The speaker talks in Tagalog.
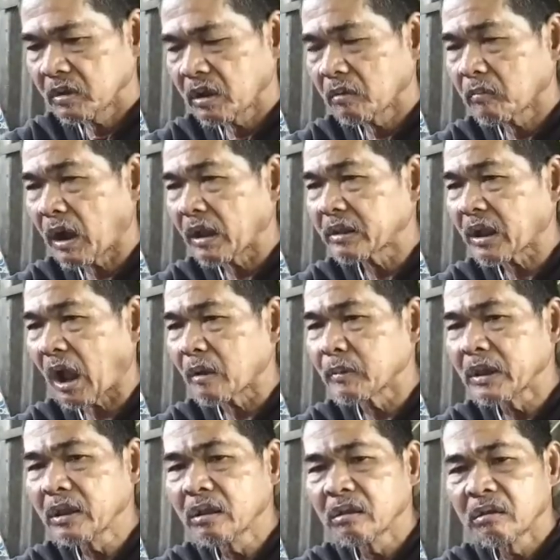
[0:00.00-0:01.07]
Nang
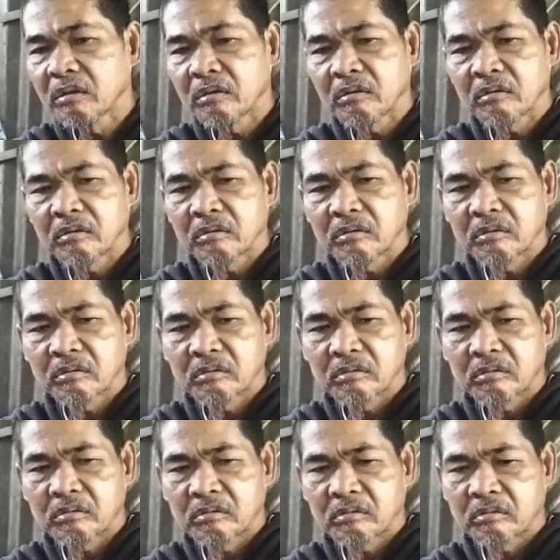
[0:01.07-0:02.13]
maitabing.
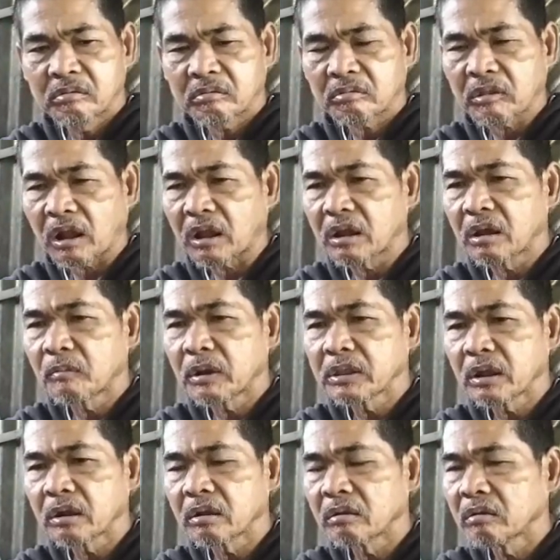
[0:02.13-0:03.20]
Tagal
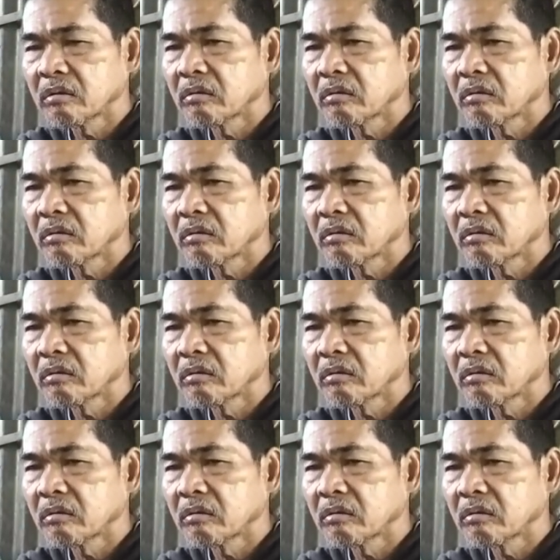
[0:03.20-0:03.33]
naman yung